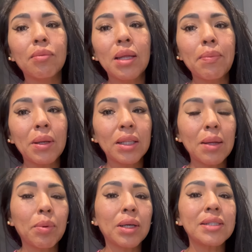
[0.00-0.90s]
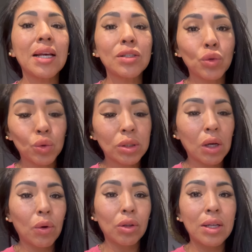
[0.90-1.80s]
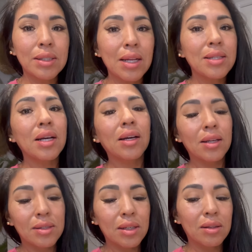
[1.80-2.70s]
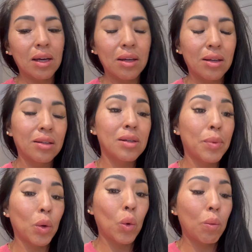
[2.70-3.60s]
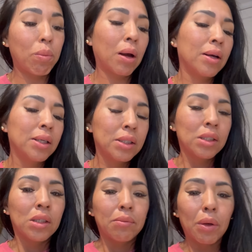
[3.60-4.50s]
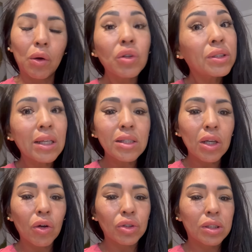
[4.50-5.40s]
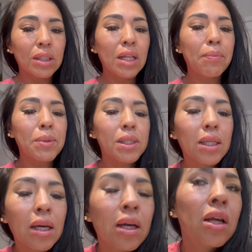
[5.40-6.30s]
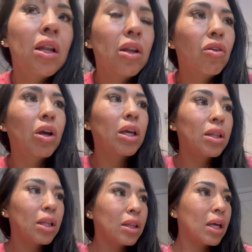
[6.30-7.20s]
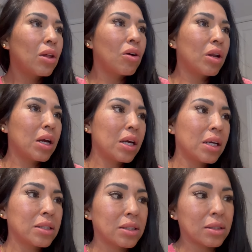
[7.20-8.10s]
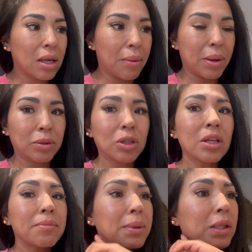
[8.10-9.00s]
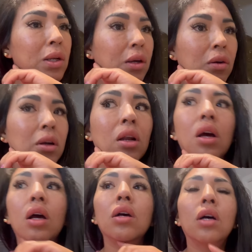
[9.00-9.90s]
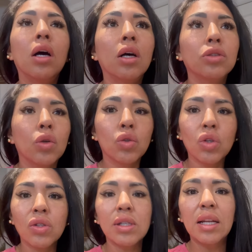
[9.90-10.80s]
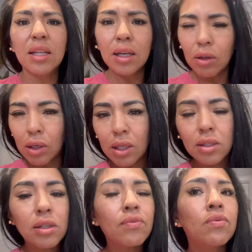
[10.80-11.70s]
Me da perita porque se asusta cuando le sale sangrecita y se preocupa. Pero no sé, chicos, si es la piscina. Lo que he intentado ahora es... A ver, estoy limpiándole con ah, solución salina, creo que le dicen.